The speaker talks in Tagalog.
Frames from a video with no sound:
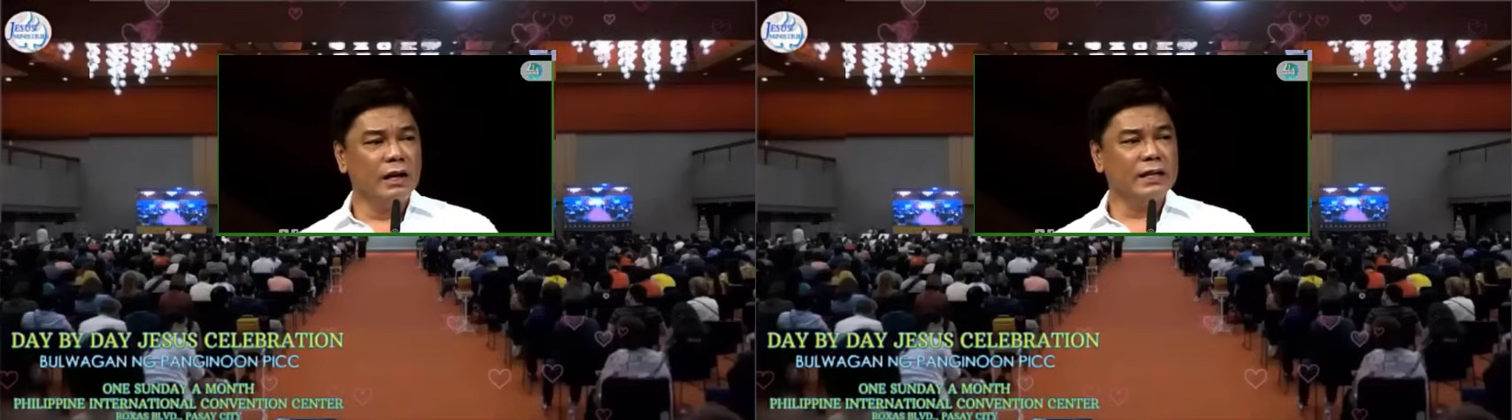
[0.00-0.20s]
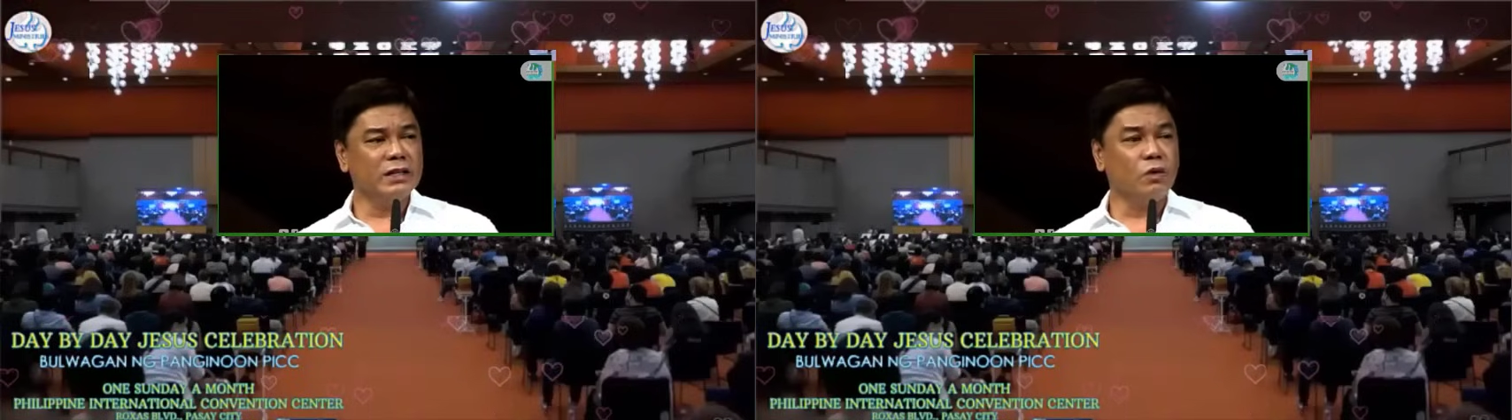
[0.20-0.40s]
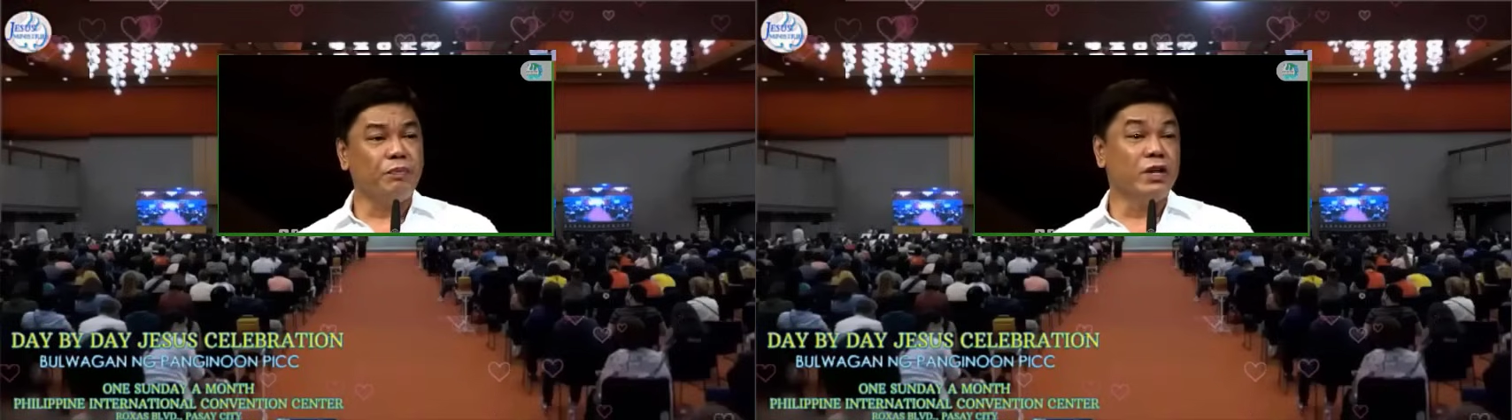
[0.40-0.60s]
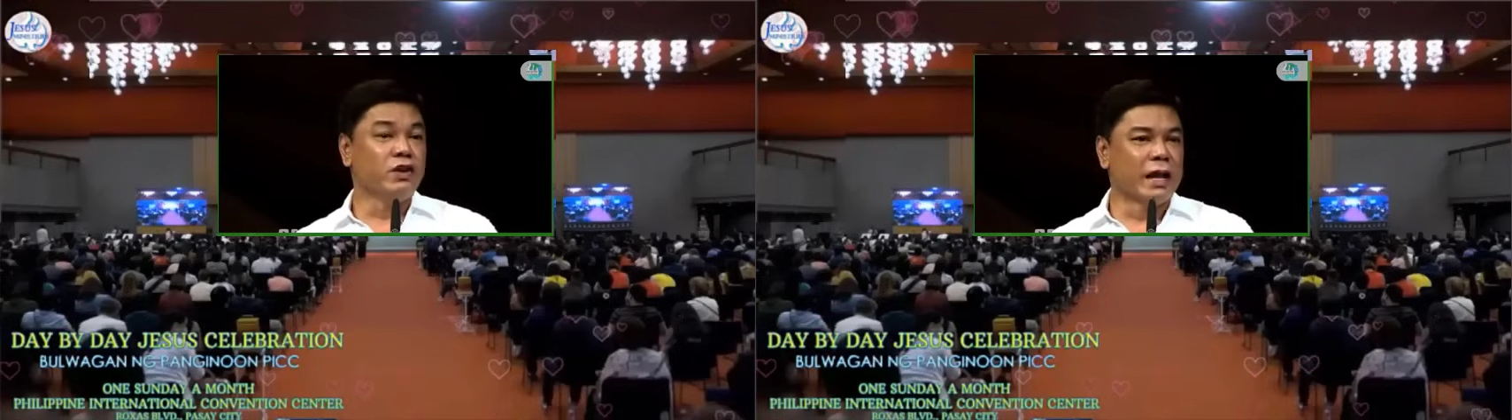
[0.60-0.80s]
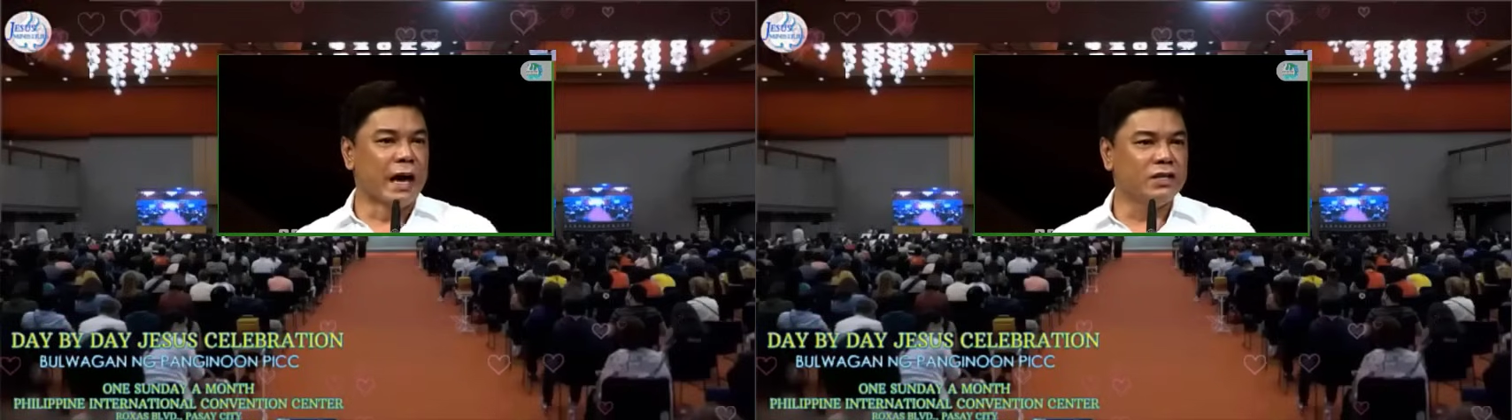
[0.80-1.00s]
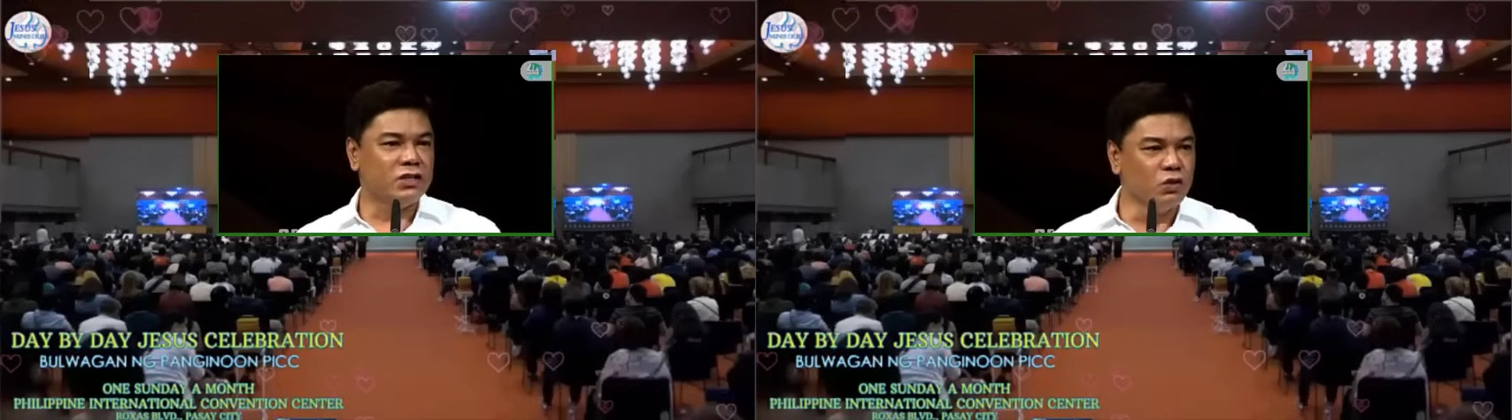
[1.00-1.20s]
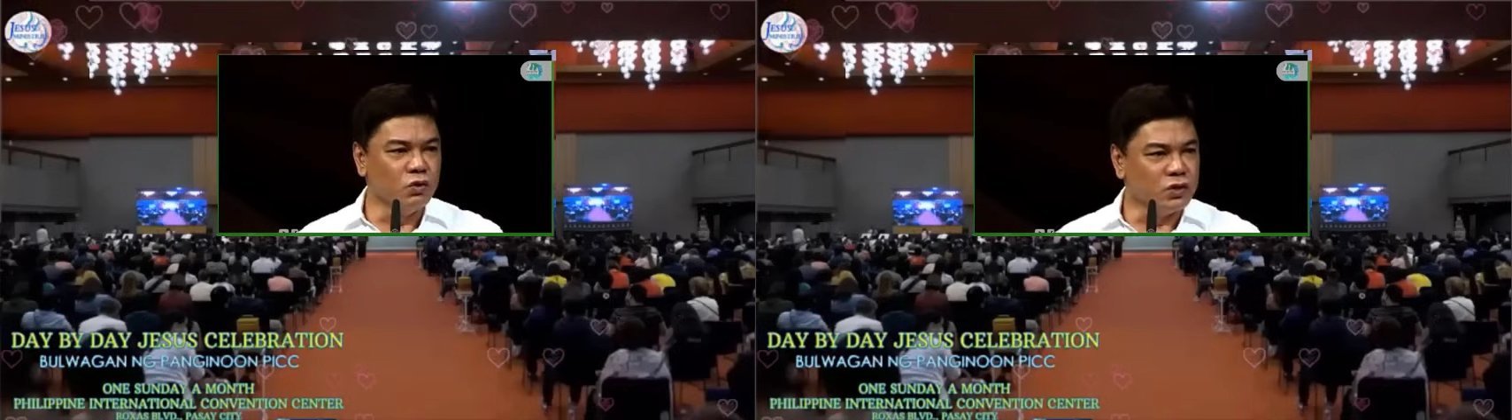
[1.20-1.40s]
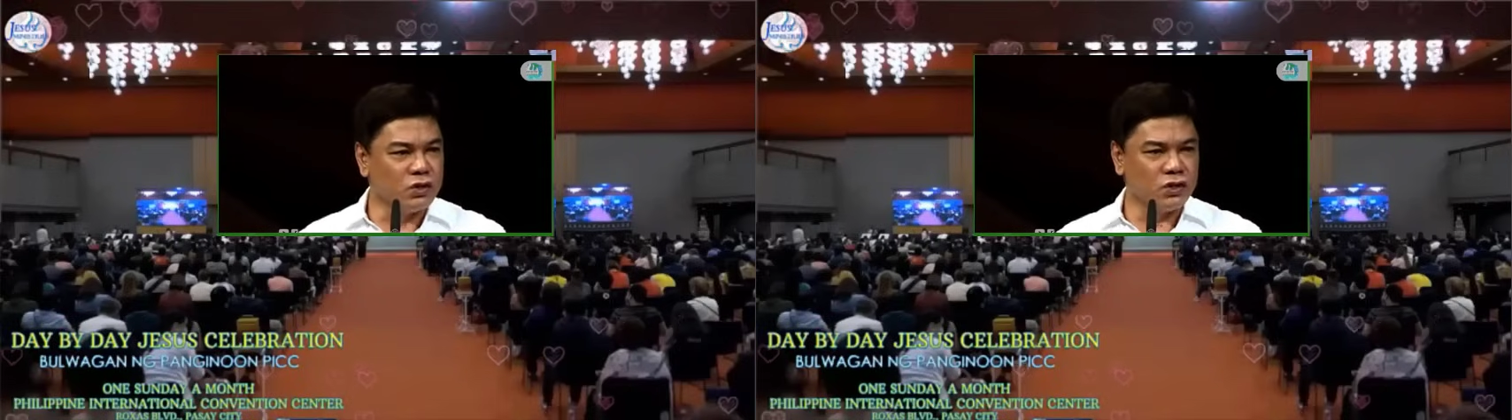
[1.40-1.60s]
Let's not opinionize
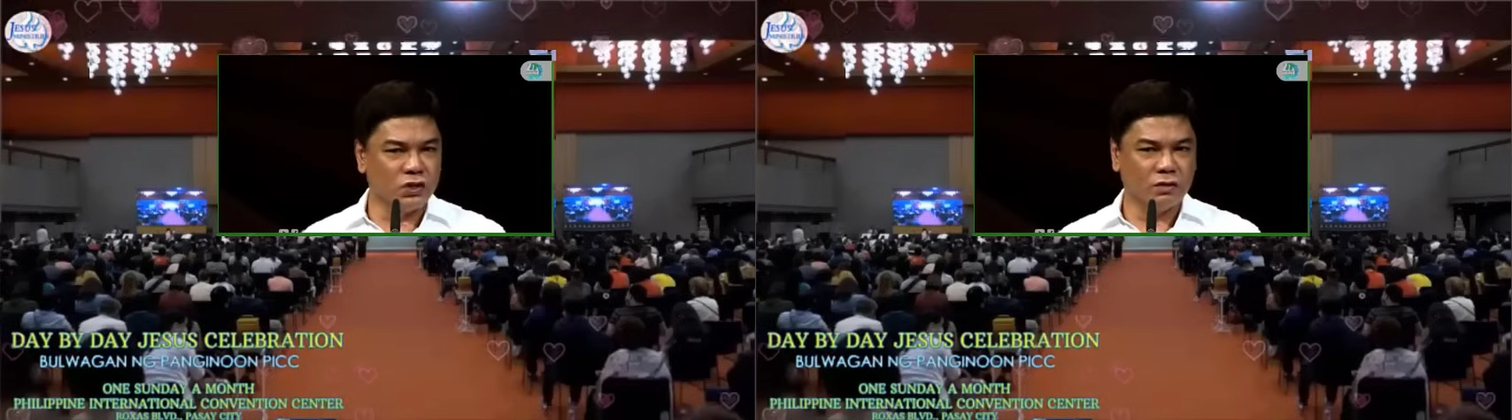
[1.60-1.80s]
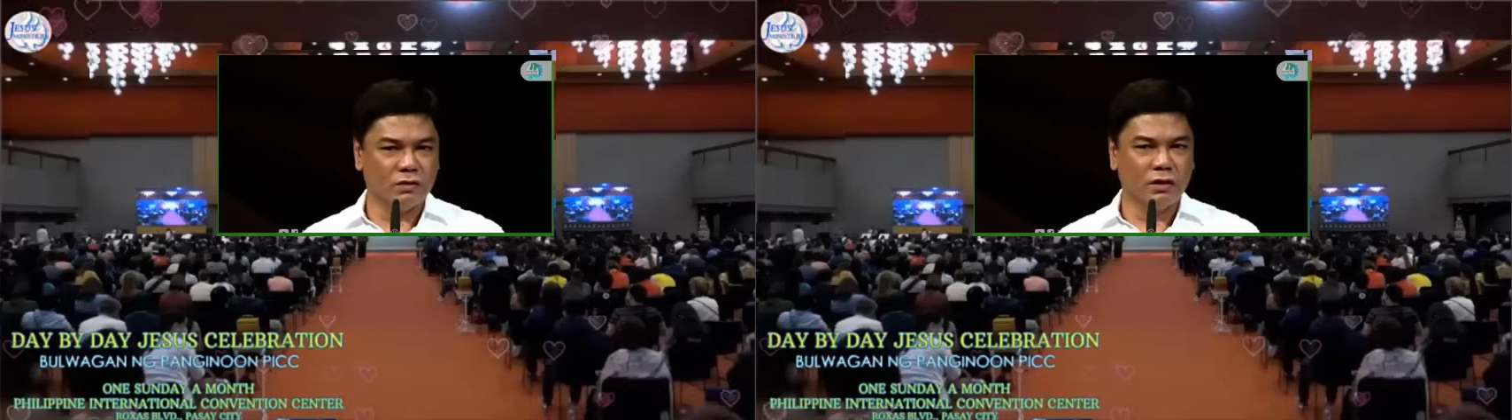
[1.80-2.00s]
news